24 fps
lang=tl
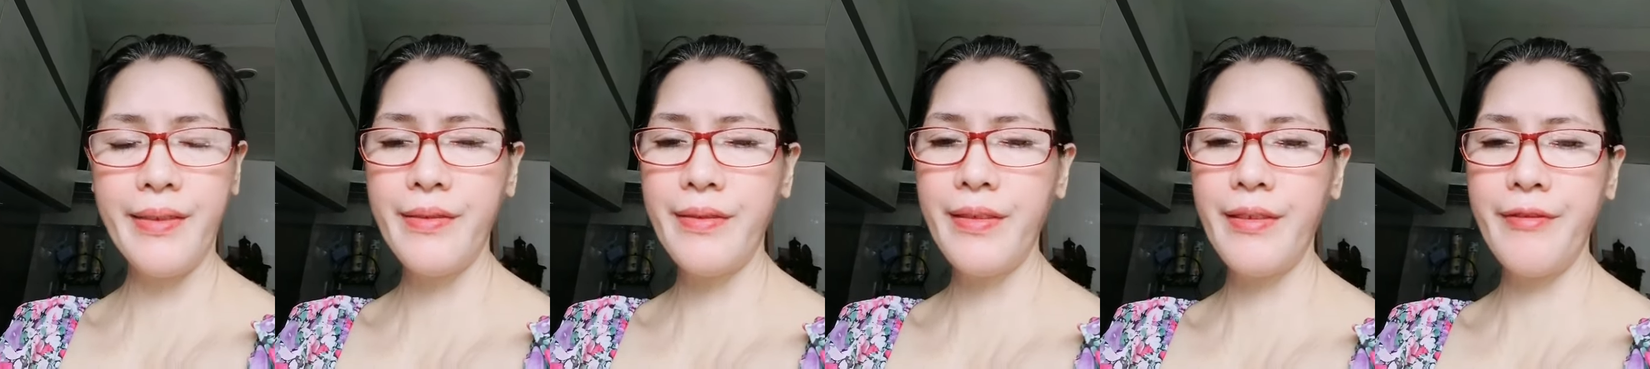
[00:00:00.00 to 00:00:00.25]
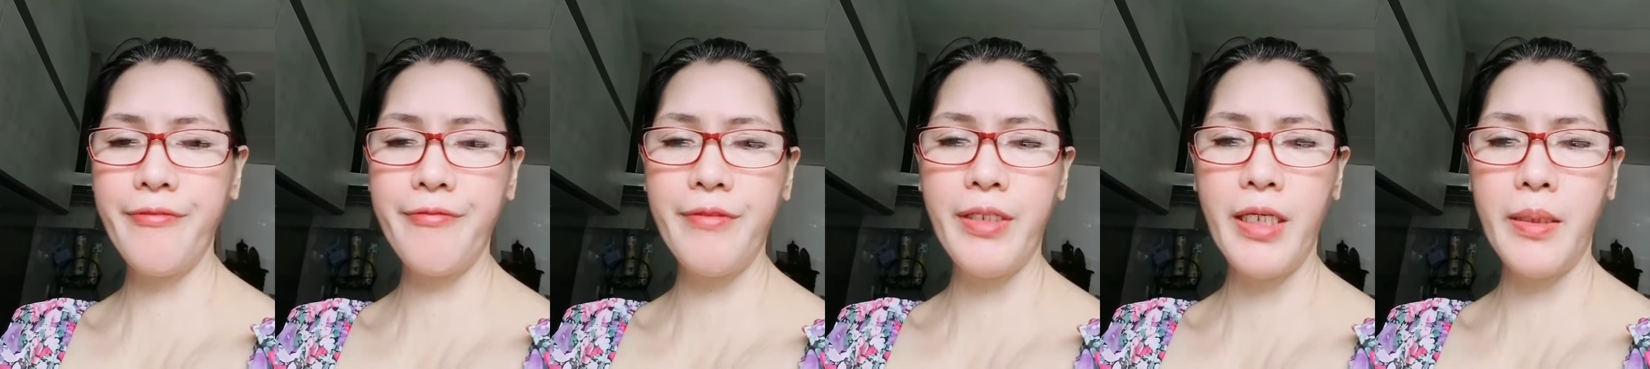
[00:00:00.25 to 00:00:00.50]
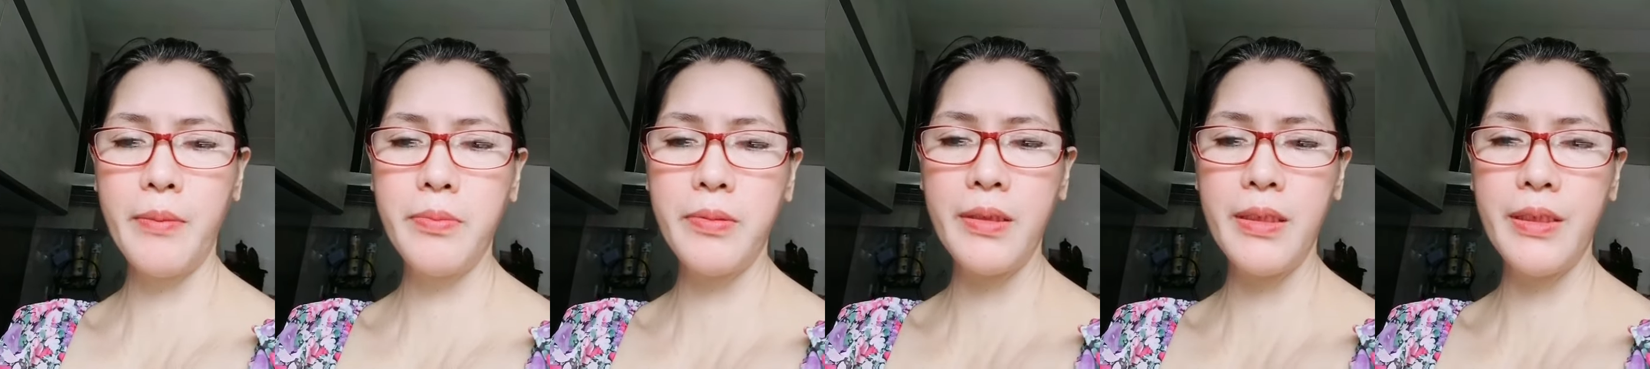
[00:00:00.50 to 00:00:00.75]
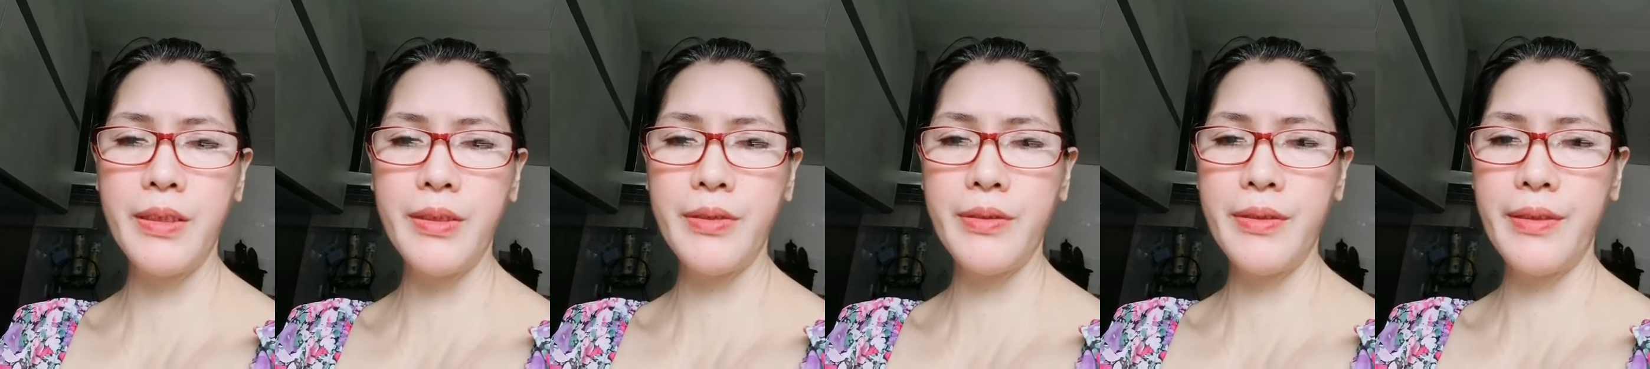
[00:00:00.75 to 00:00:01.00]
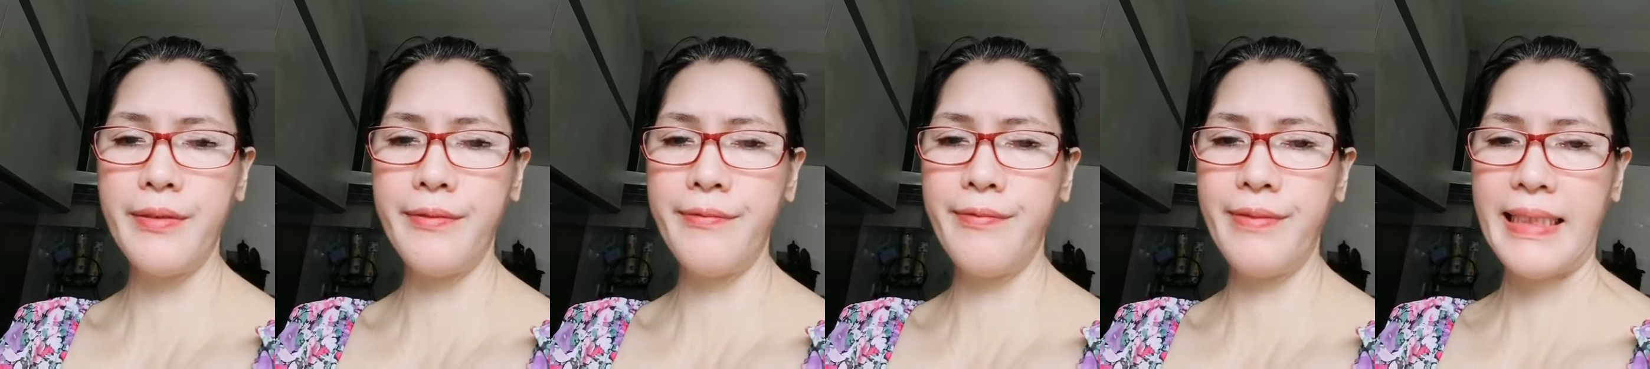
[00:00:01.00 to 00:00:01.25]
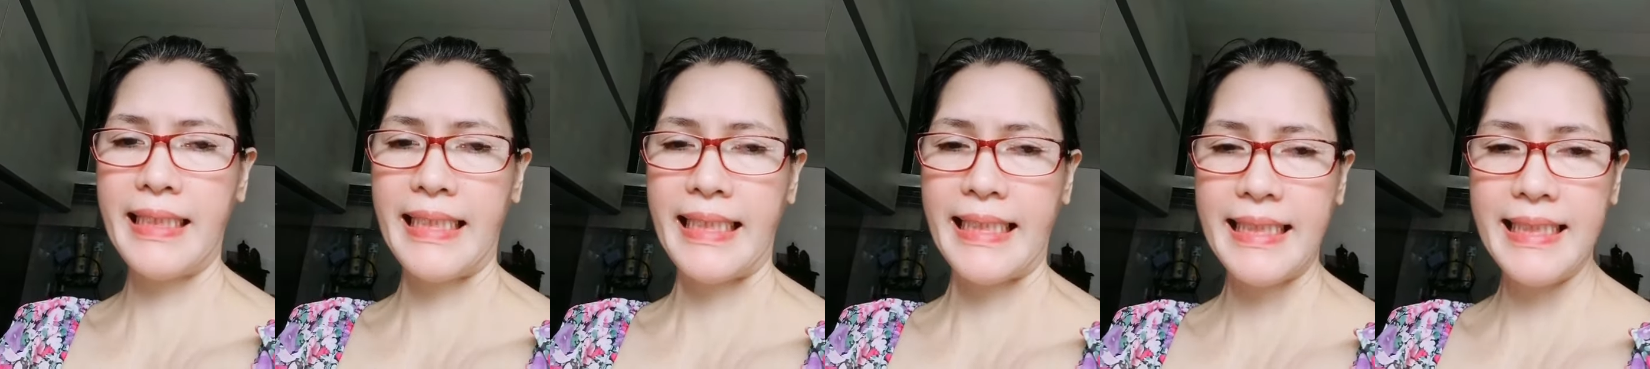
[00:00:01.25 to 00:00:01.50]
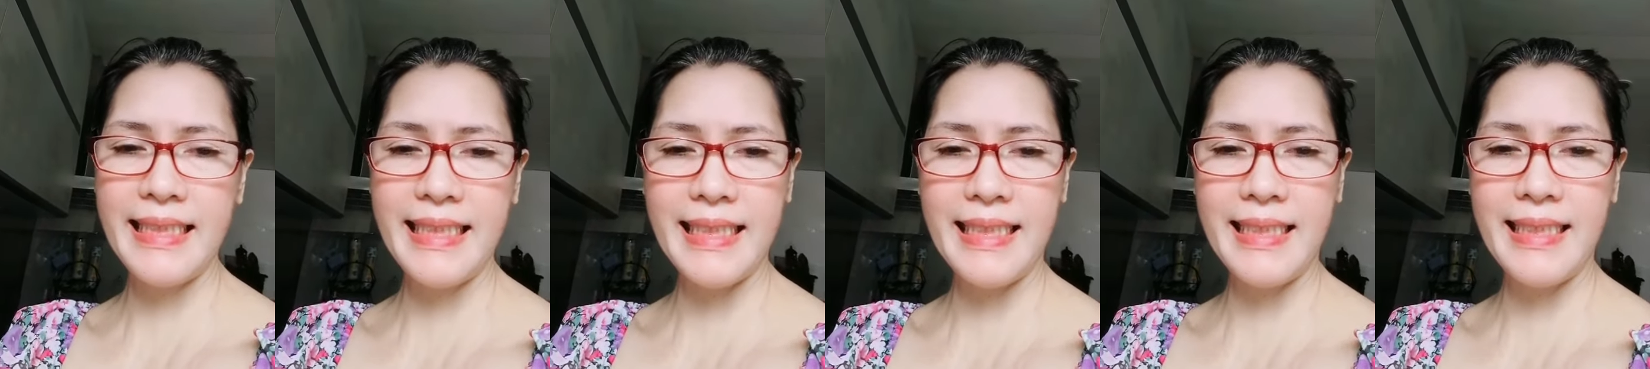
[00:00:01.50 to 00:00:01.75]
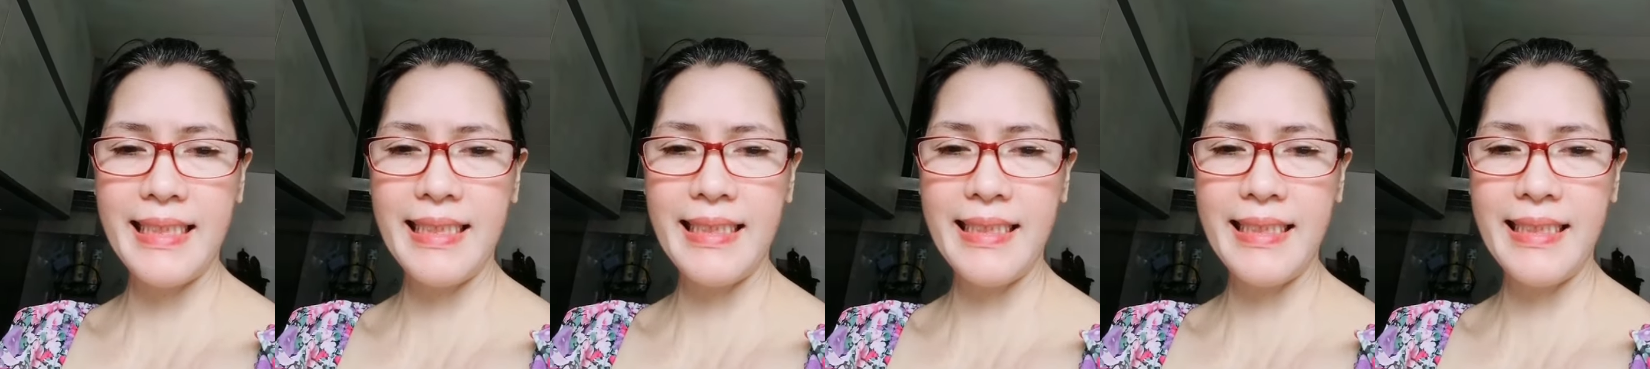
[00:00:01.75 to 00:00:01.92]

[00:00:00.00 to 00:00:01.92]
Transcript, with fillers: OFW Evelyn D.